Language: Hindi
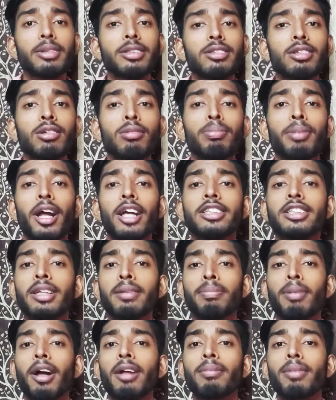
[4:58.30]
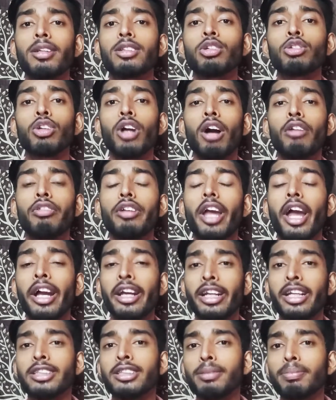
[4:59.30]
में इसकी प्राइस की बात करें काफ़ी
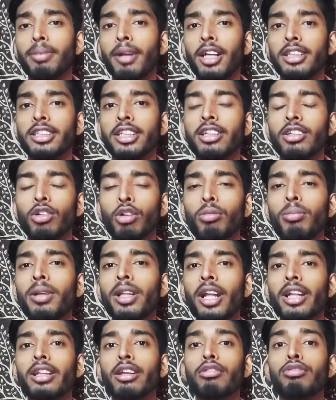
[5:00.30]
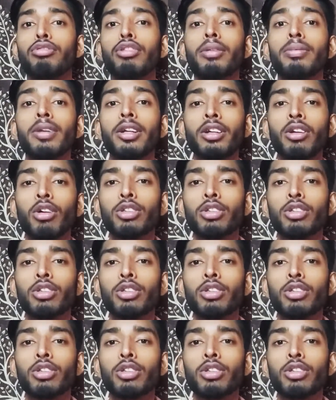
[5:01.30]
एग्रेसिव प्राइस देखने को मिल जाती है फिफ्टीन